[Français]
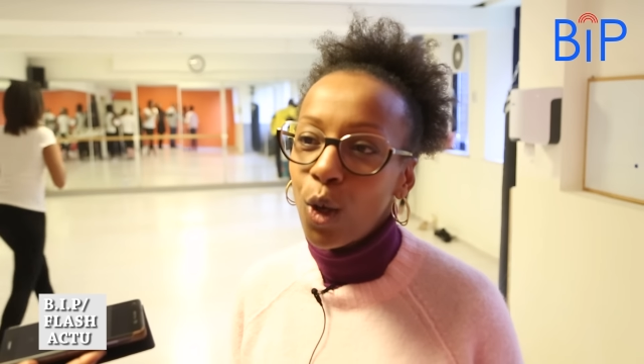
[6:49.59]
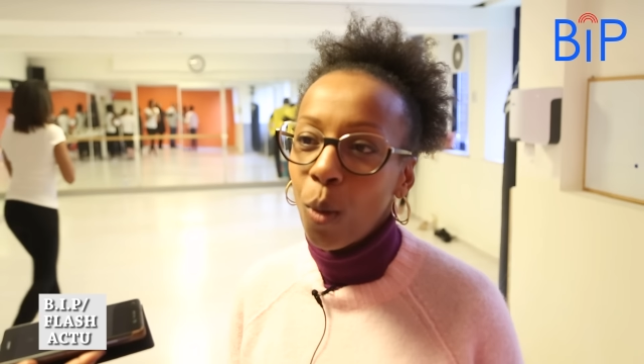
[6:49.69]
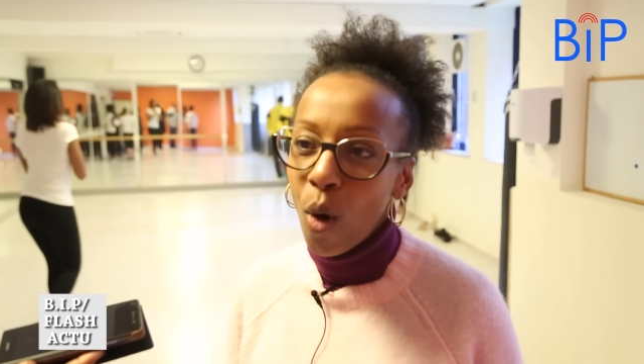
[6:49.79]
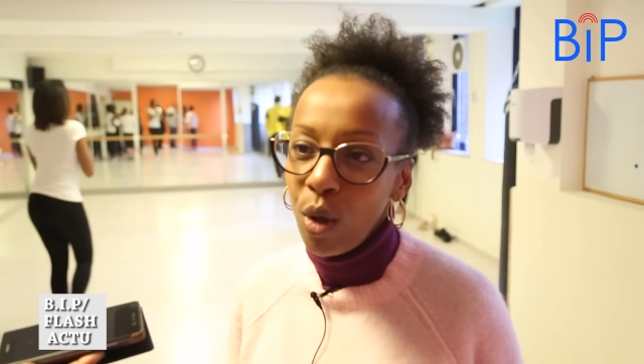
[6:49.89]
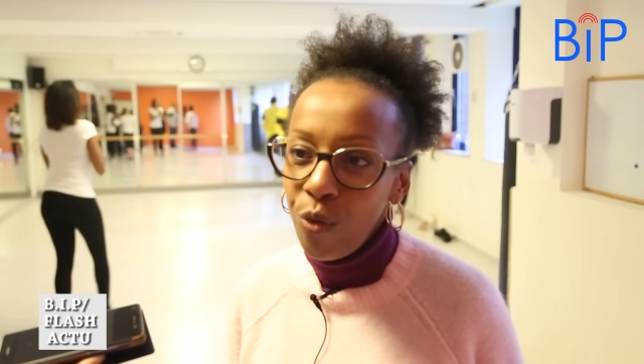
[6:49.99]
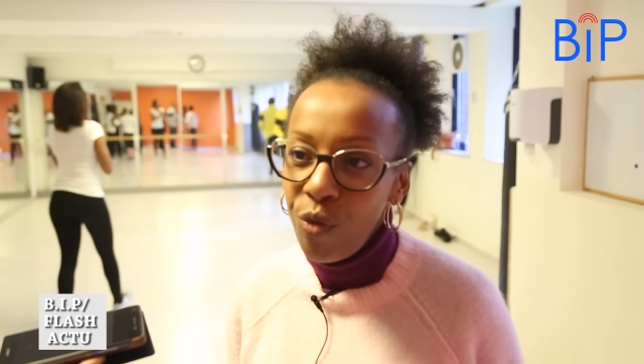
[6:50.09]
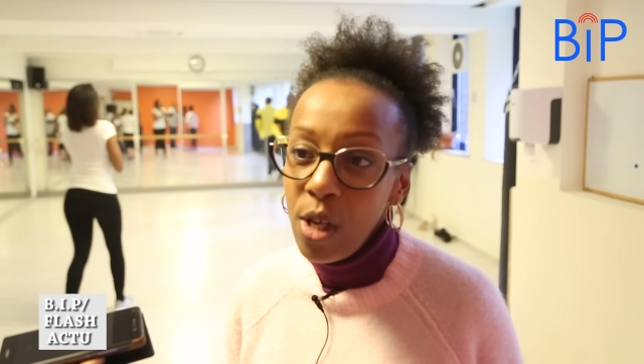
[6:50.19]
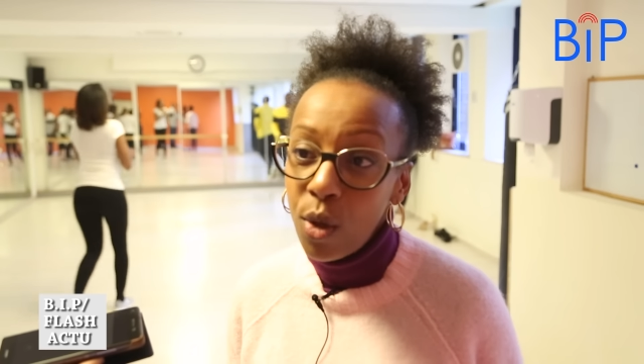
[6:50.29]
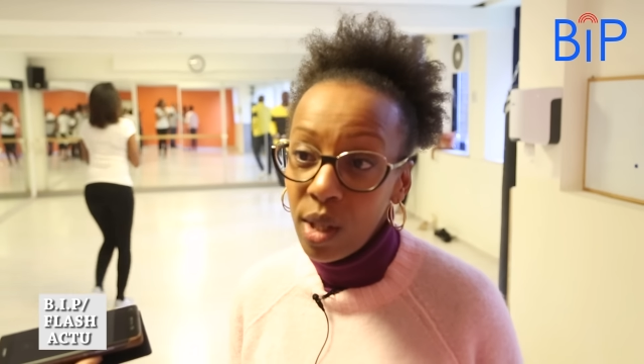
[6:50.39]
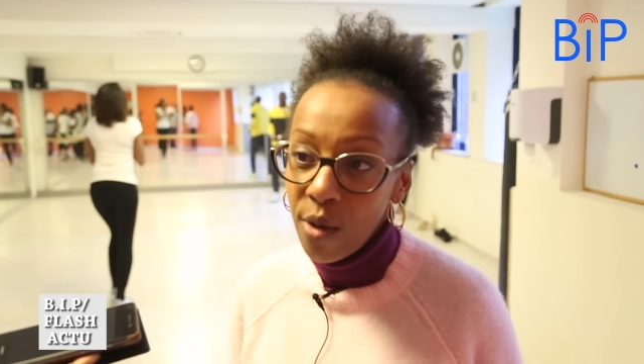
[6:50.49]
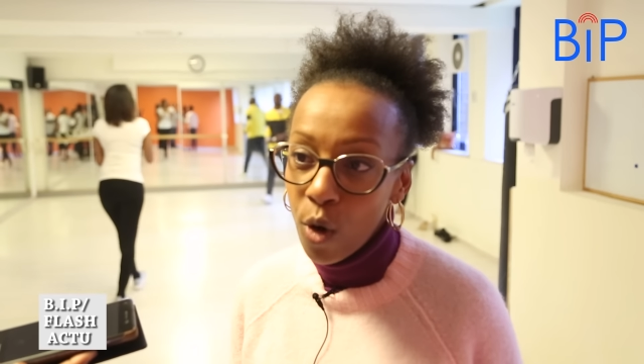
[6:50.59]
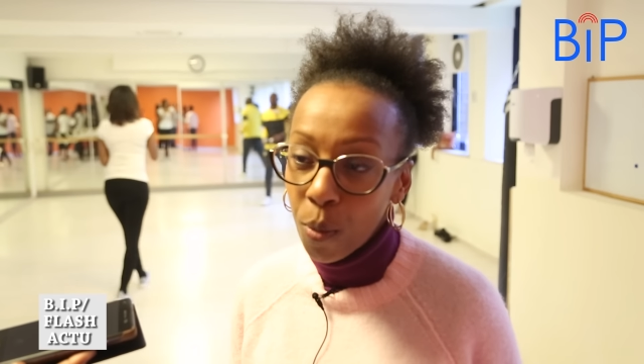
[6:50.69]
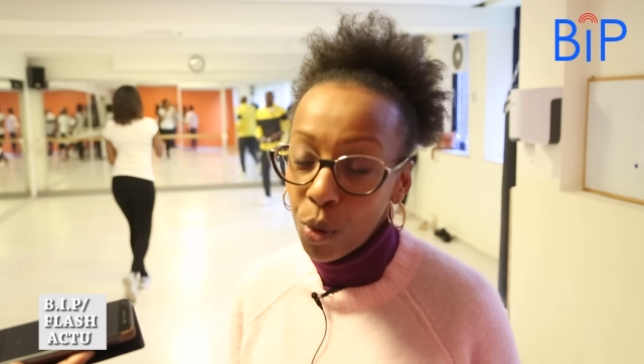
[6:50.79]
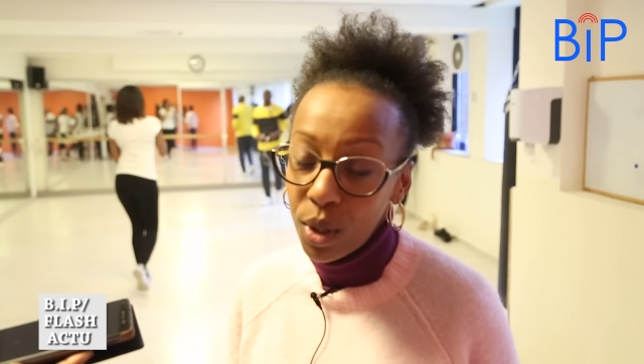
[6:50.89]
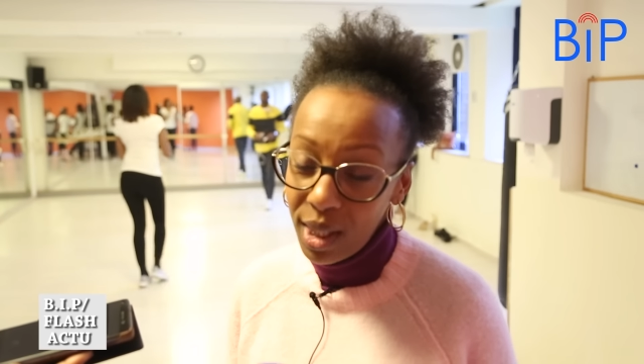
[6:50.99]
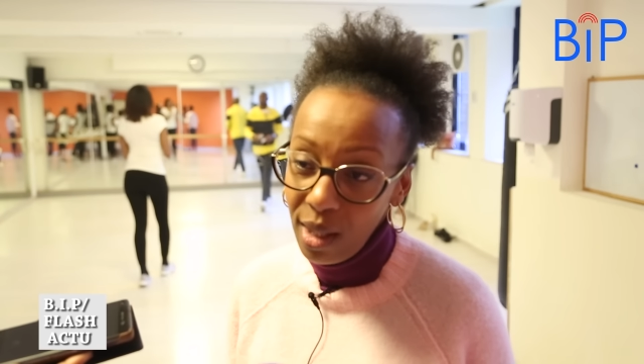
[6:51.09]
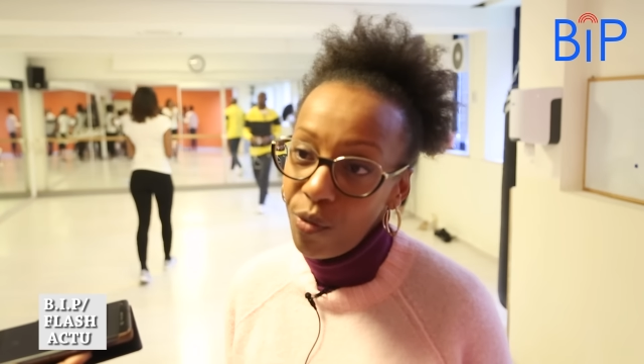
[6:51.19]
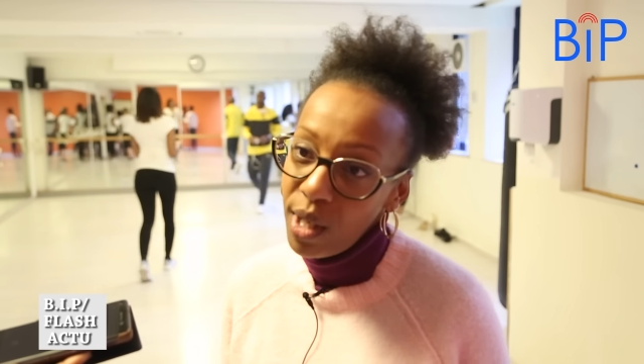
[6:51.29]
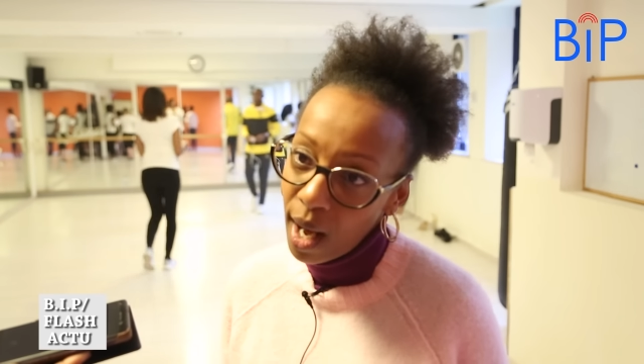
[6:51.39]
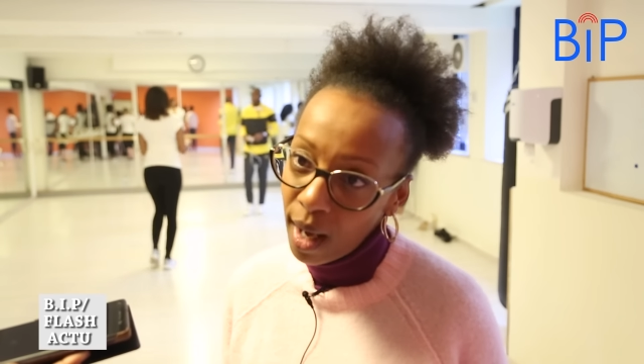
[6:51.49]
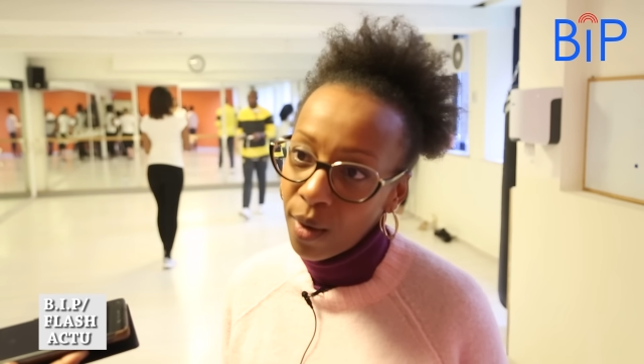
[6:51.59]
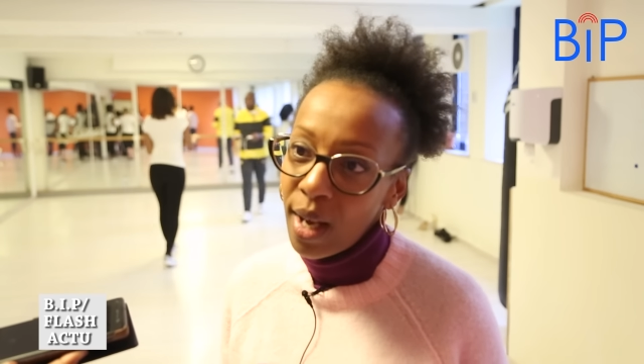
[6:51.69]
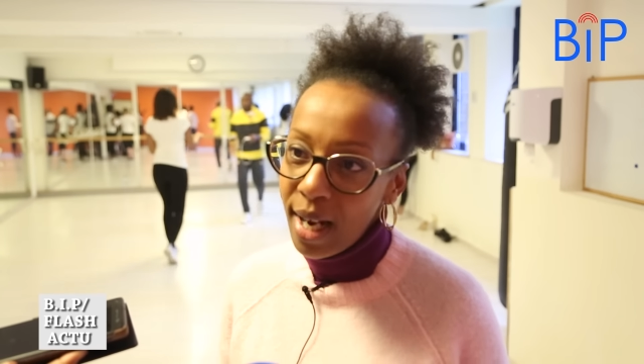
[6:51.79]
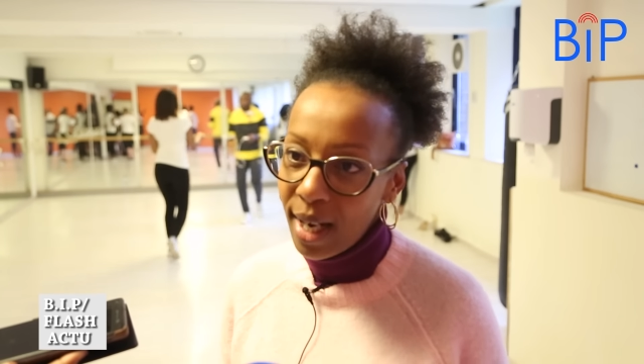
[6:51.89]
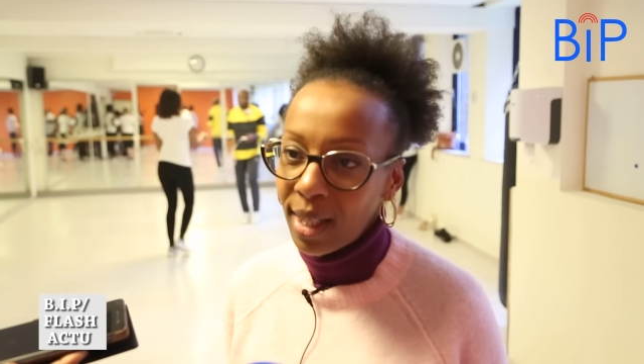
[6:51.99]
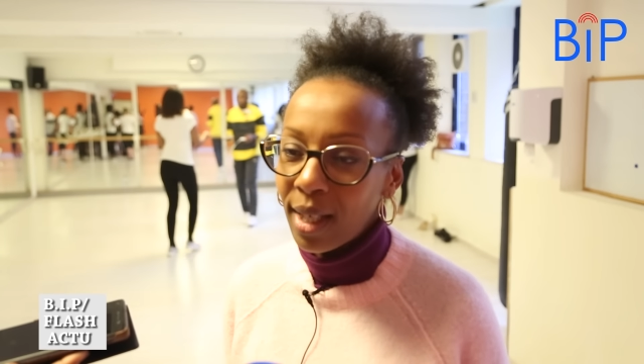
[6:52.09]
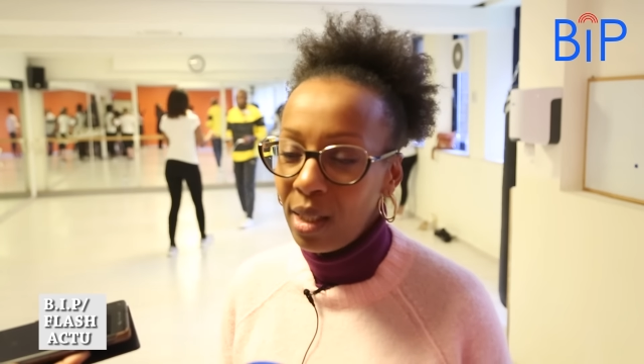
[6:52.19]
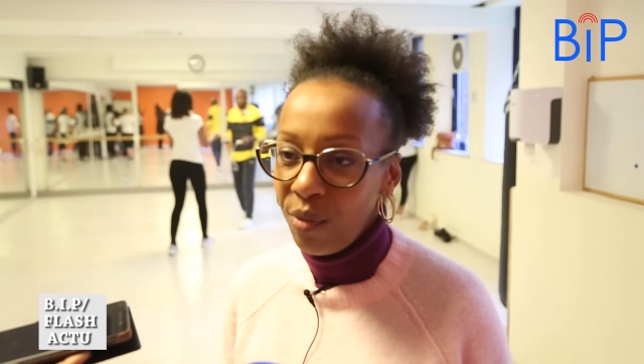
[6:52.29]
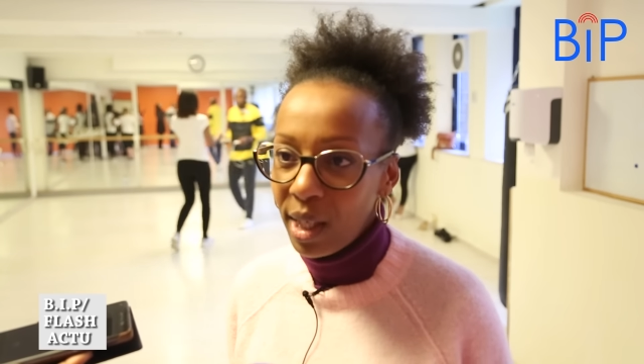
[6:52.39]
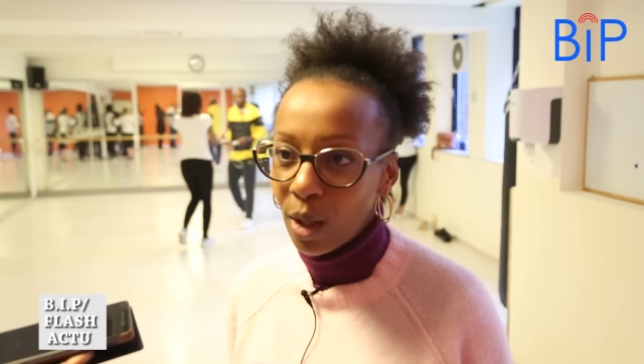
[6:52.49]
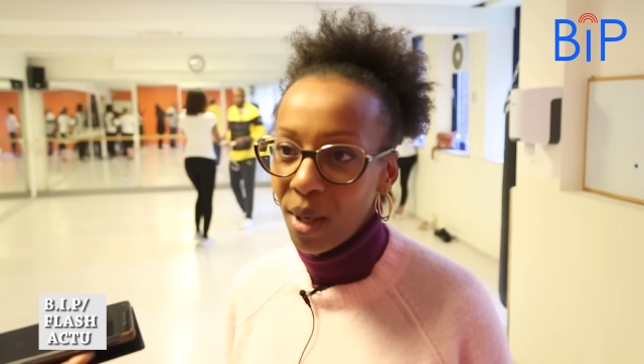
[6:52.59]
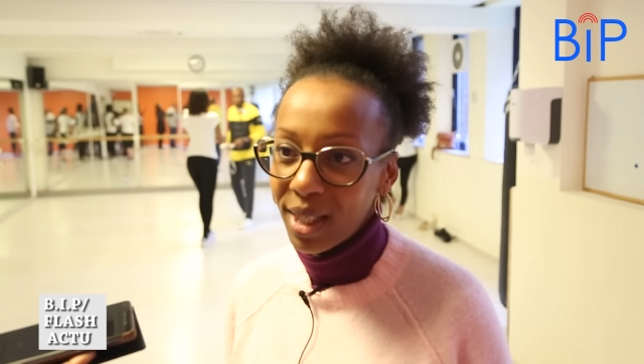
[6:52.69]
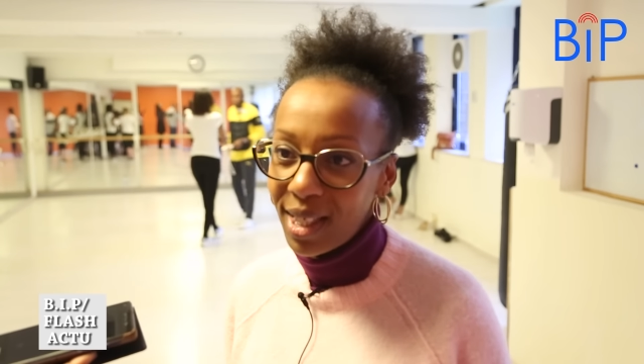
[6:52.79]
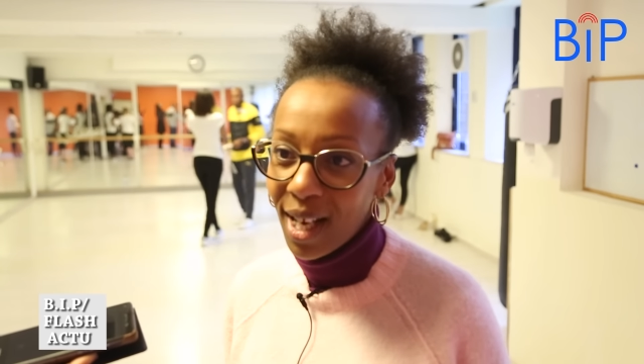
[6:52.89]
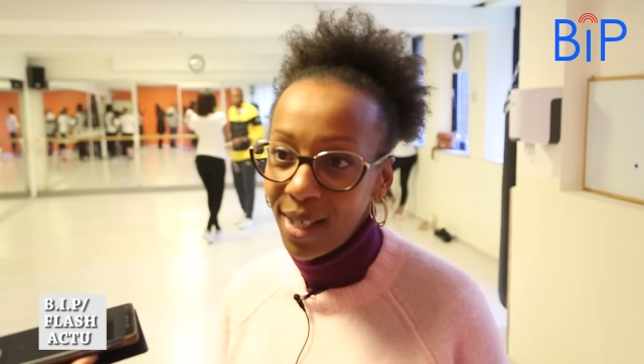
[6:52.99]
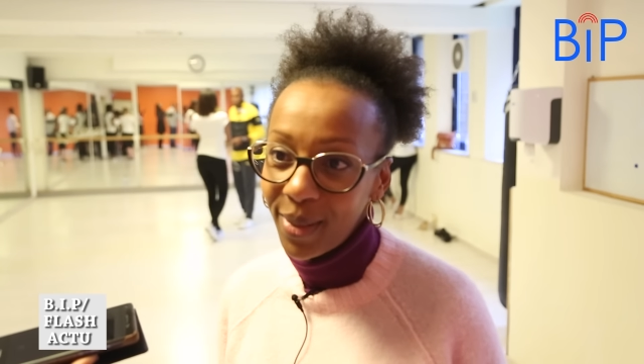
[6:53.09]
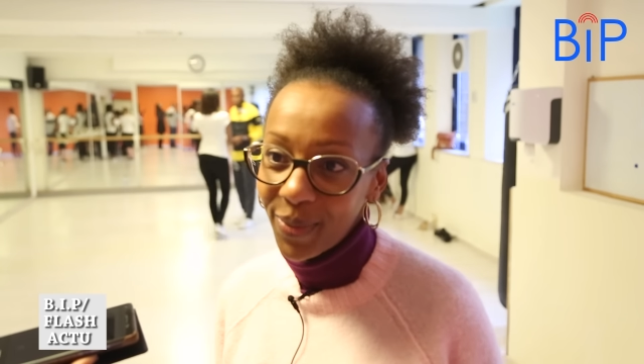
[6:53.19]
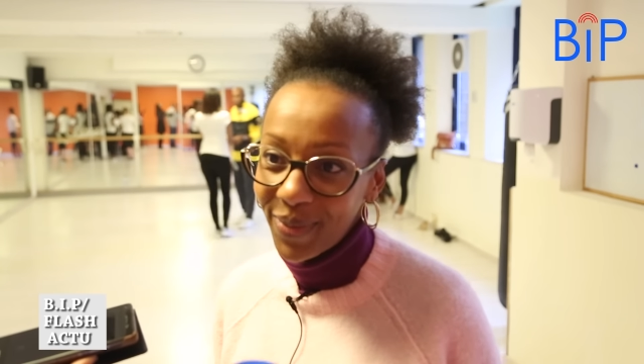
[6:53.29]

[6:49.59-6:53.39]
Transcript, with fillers: comment une ville se développe développe aussi via euh, l'attractivité commerciale.